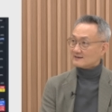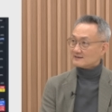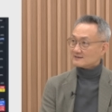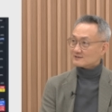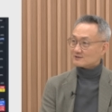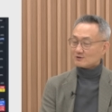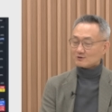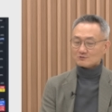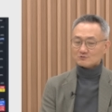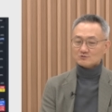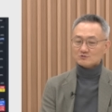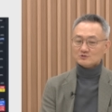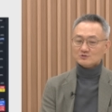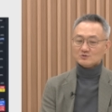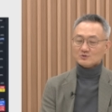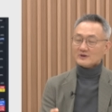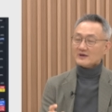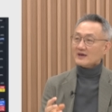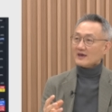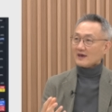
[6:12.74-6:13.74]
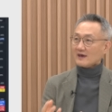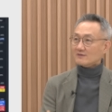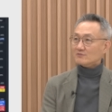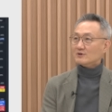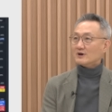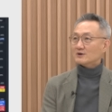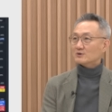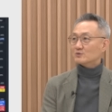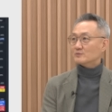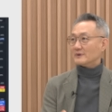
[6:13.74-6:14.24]
결국은
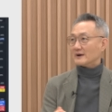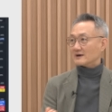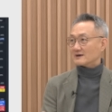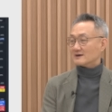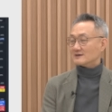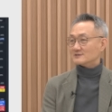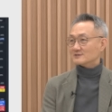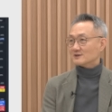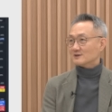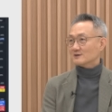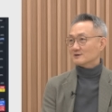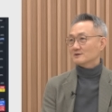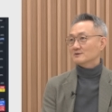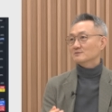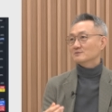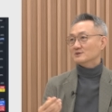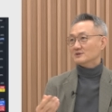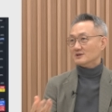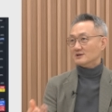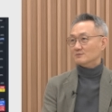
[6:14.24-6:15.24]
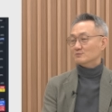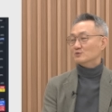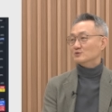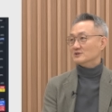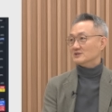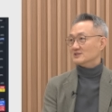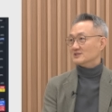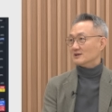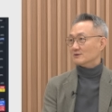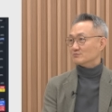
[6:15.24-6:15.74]
엔화로 바꿔서 일본
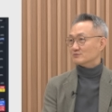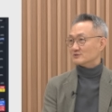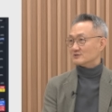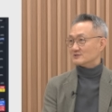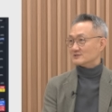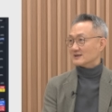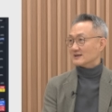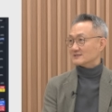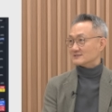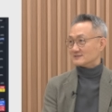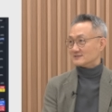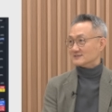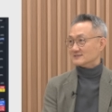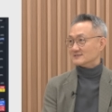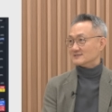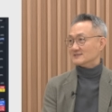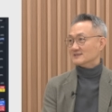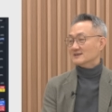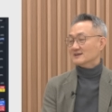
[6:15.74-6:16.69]
ETF를 사든